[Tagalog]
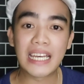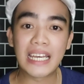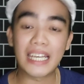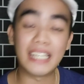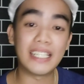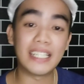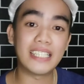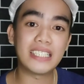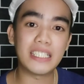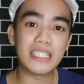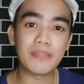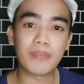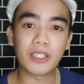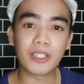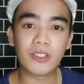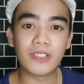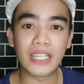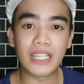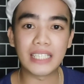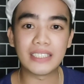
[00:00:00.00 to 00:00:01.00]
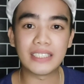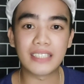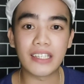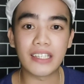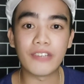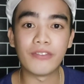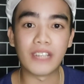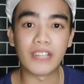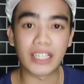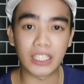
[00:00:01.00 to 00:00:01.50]
Kaya naisipan ko guys na
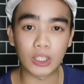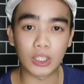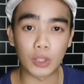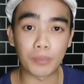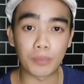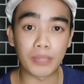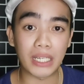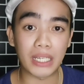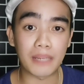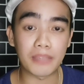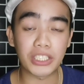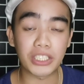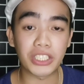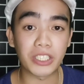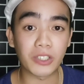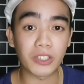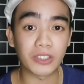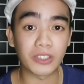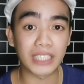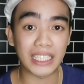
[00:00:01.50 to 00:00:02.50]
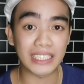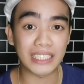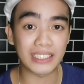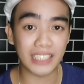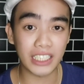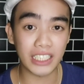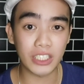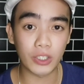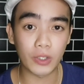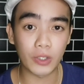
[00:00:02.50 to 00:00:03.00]
i-vlog ito para ma-share ko na rin
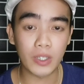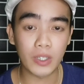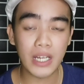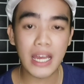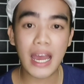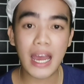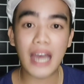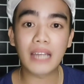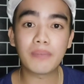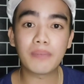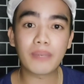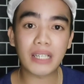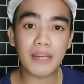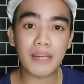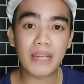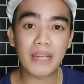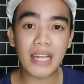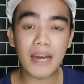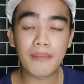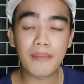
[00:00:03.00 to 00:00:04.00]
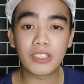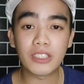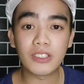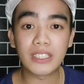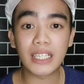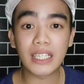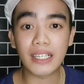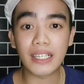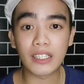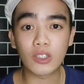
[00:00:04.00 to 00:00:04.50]
sa inyo at para malaman nyo
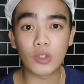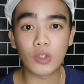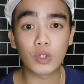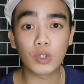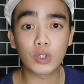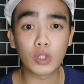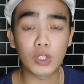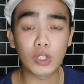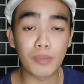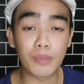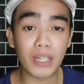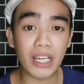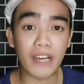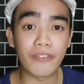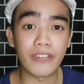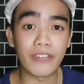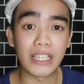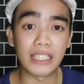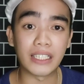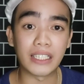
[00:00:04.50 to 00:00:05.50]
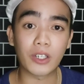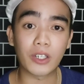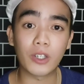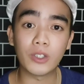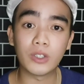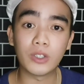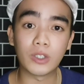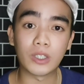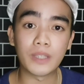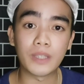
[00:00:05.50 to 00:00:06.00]
na rin kung gusto nyo mag-avail ng
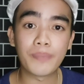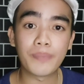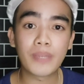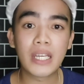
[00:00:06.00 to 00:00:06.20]
condo